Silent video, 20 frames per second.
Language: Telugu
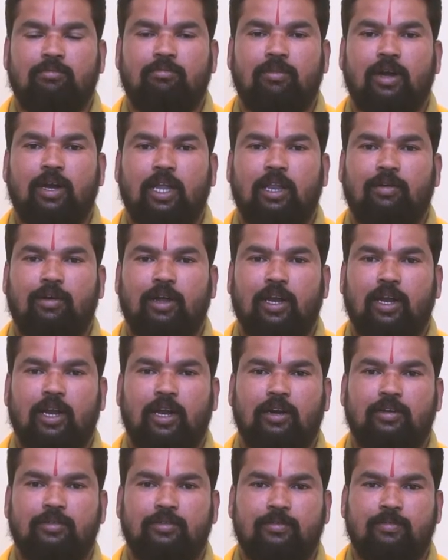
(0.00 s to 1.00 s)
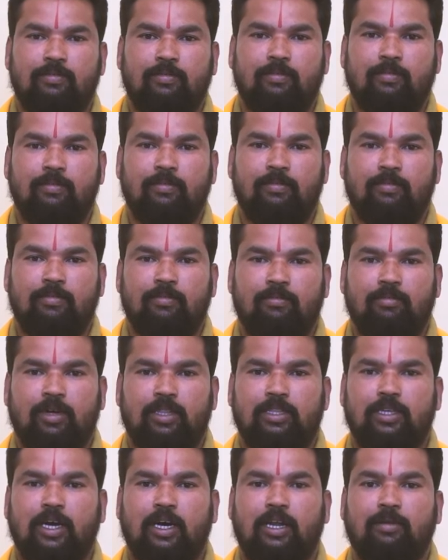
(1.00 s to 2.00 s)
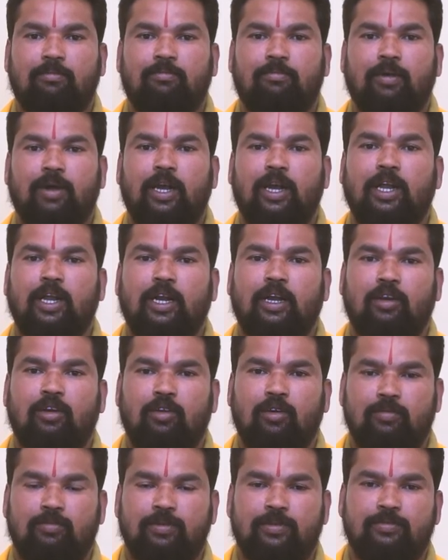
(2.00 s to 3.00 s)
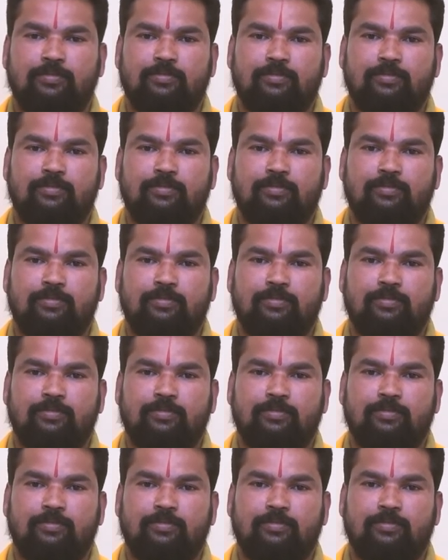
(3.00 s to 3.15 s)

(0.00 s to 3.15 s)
మంగళవారం నాడు మధ్యాహ్నం పన్నెండు గంటల లోపు